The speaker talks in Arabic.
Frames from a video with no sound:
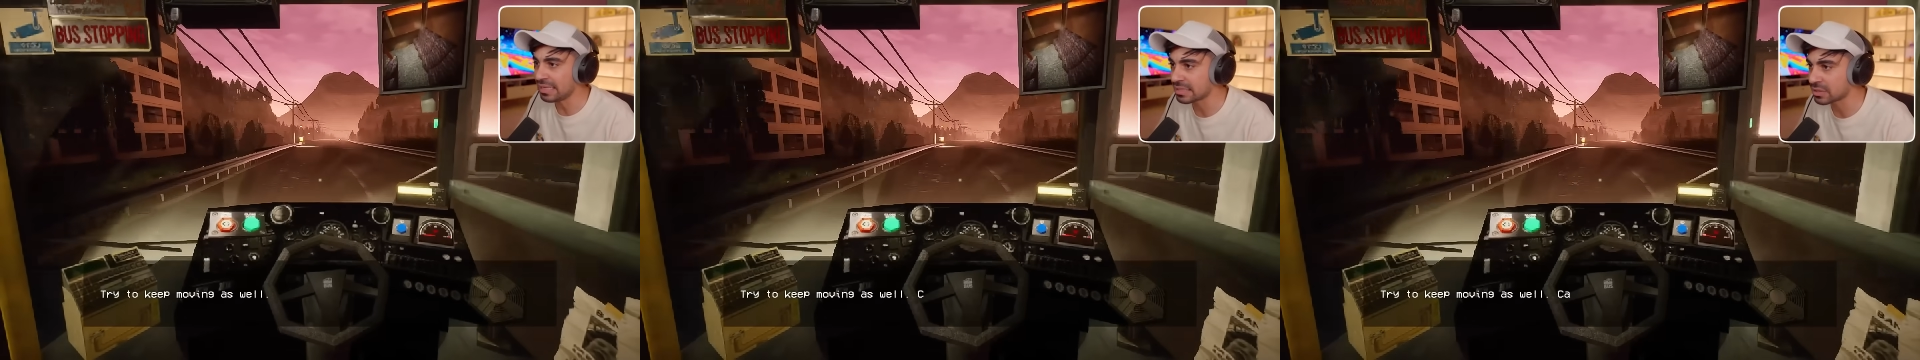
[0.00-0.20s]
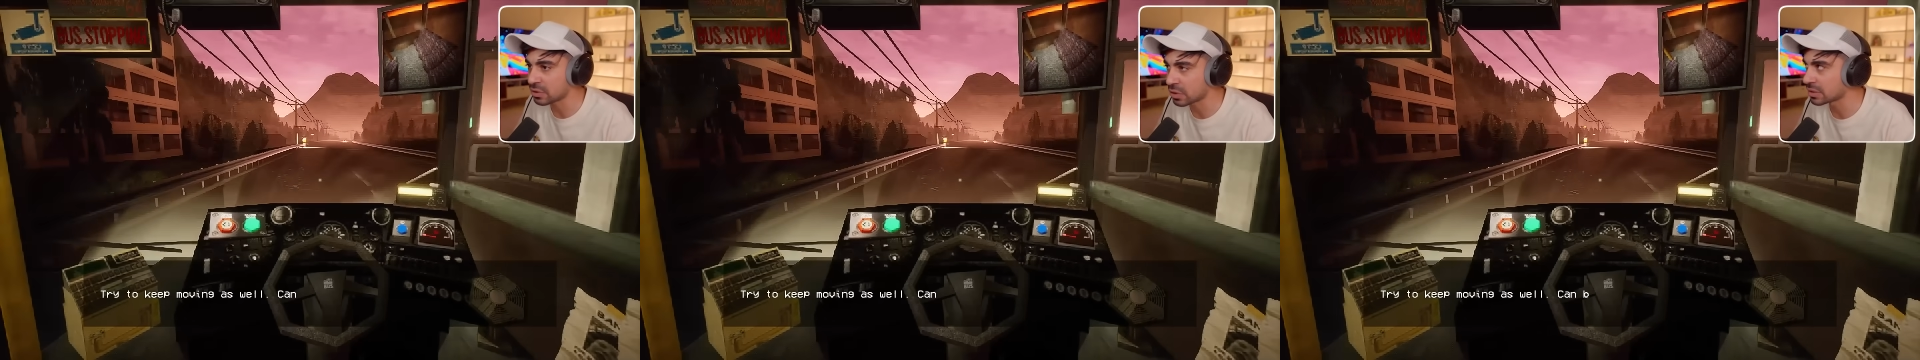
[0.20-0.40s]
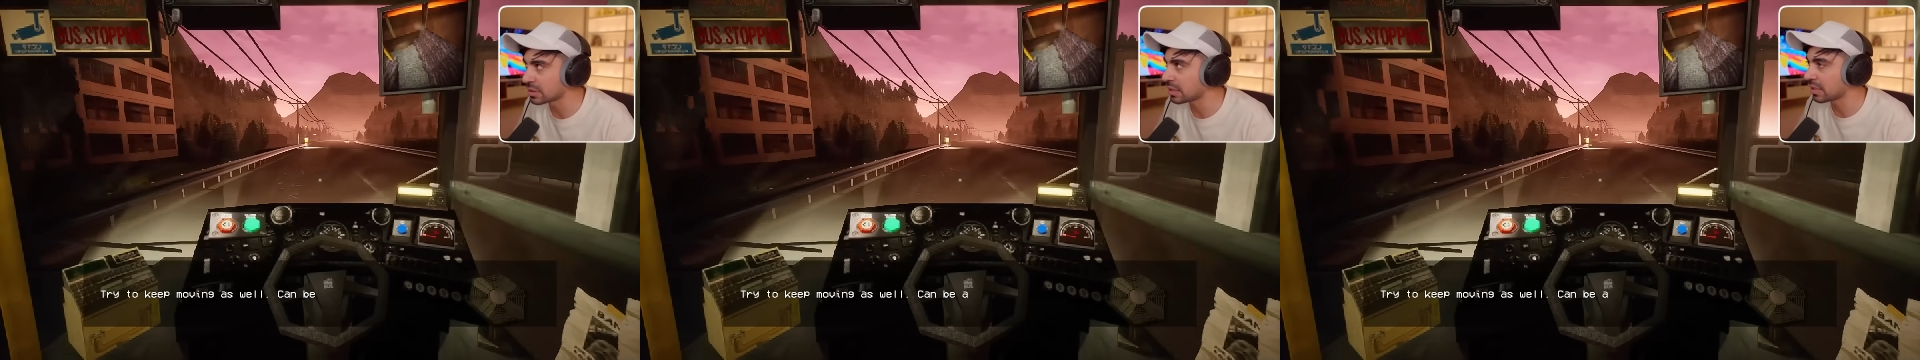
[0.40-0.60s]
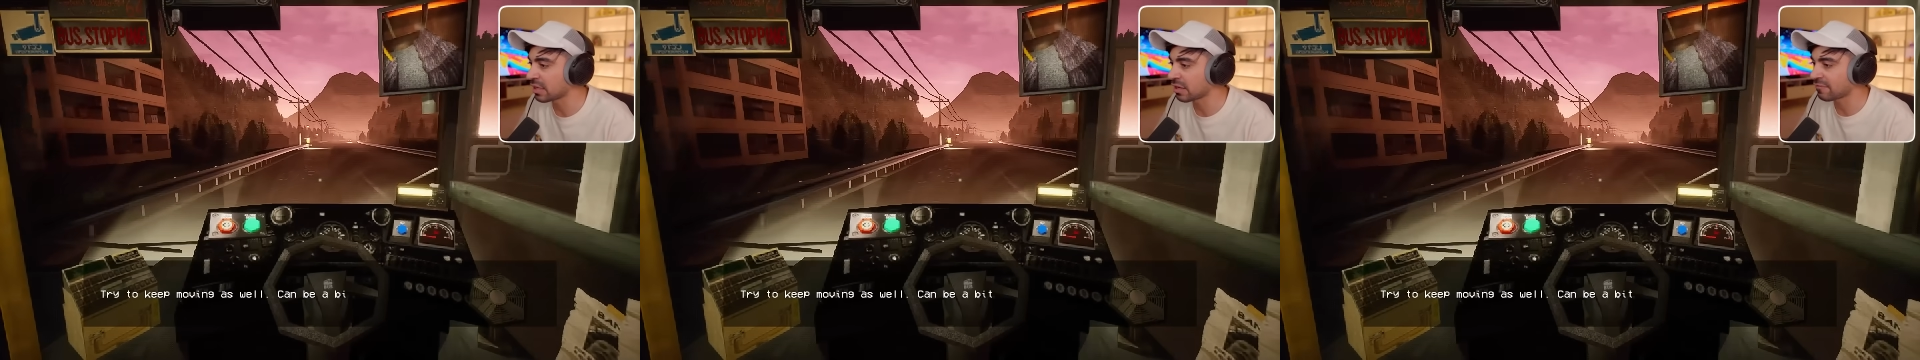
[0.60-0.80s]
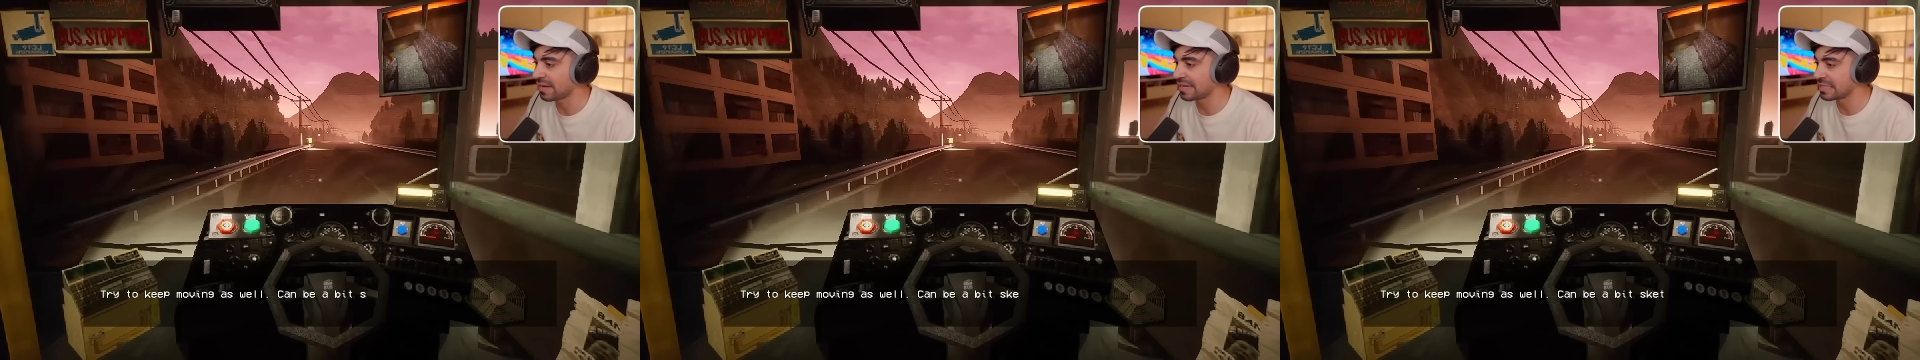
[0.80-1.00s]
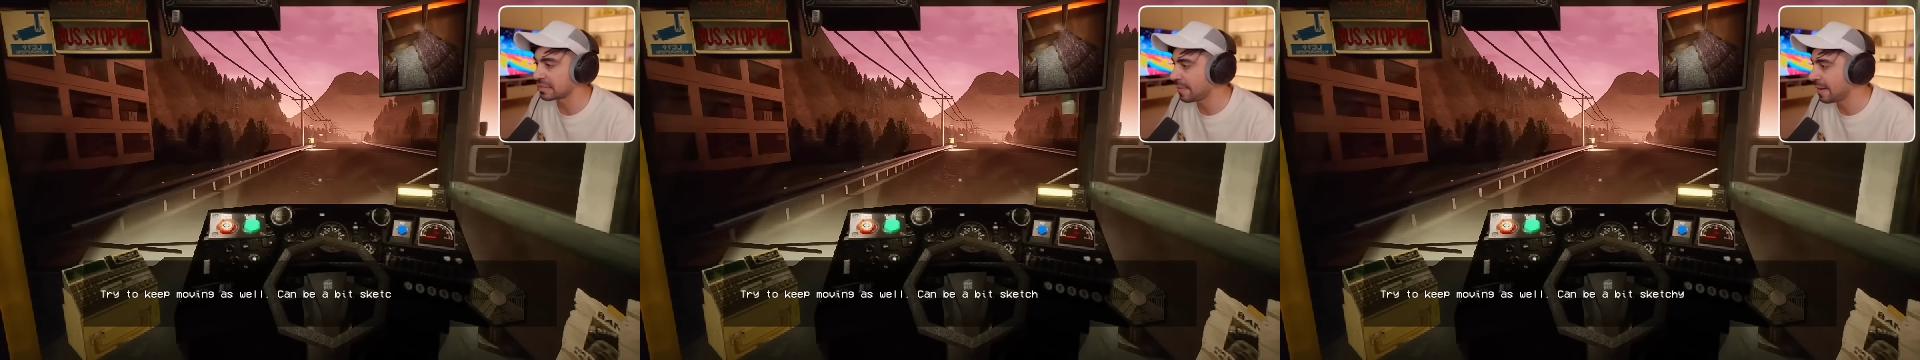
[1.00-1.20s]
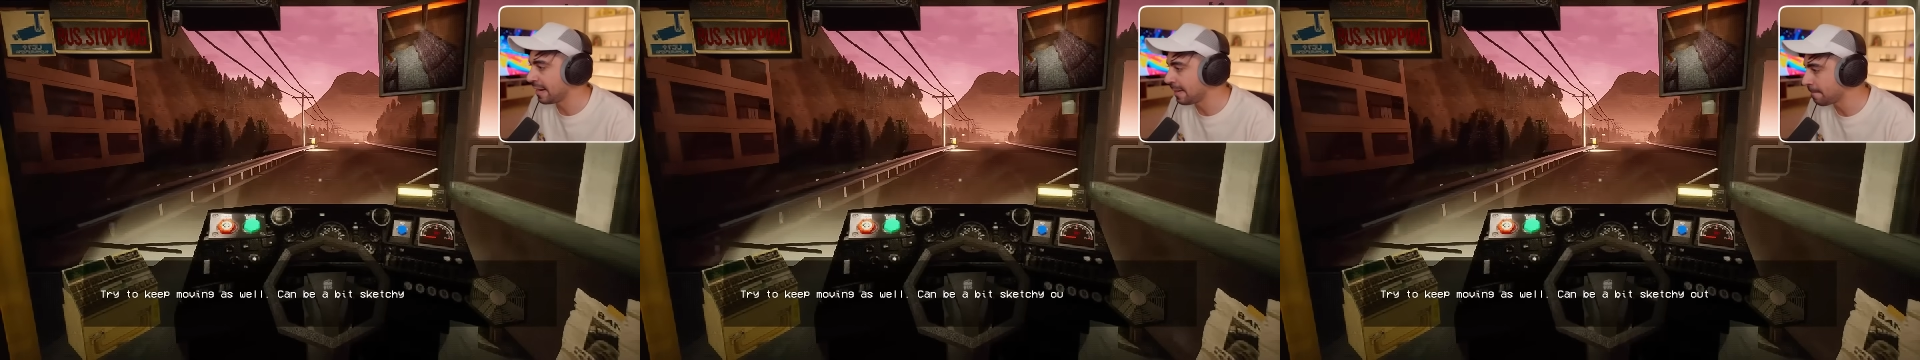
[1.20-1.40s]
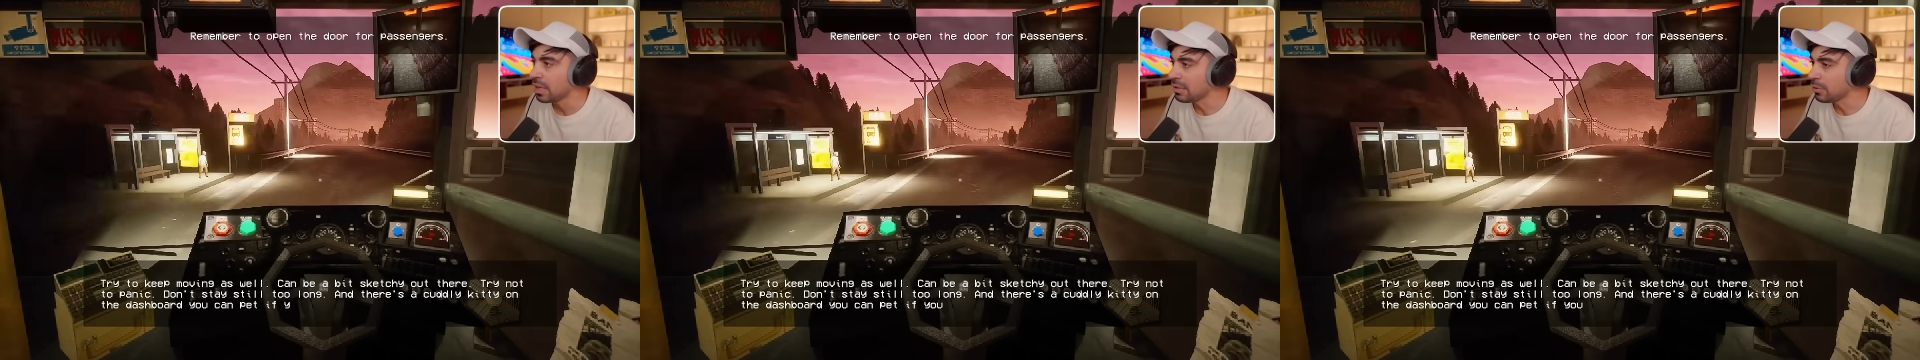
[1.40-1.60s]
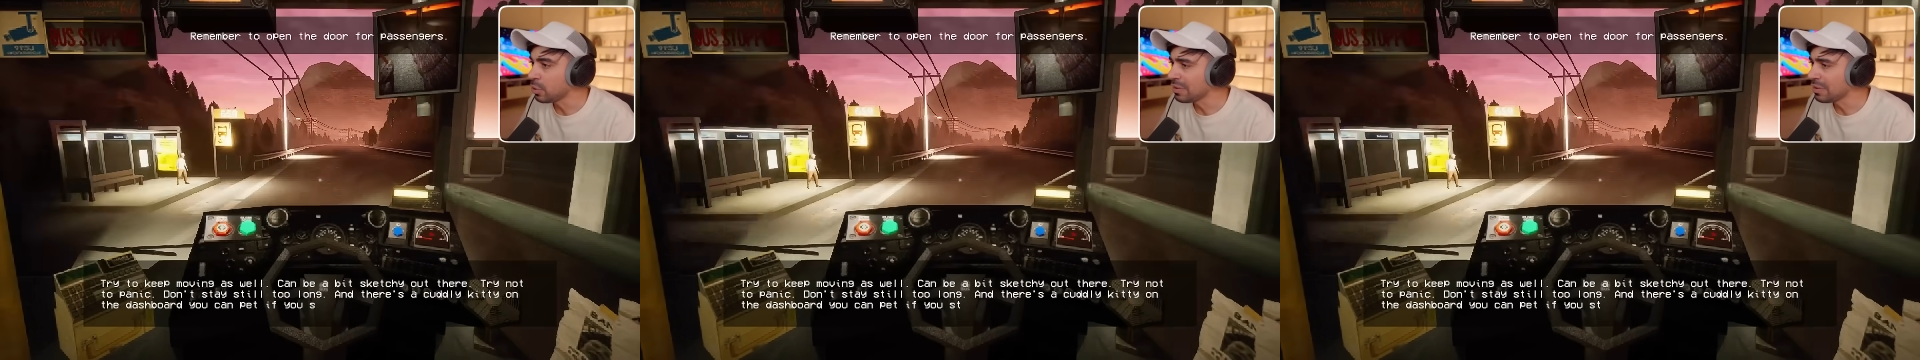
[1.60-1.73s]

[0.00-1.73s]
صوت خرفان يا جماعه وصلنا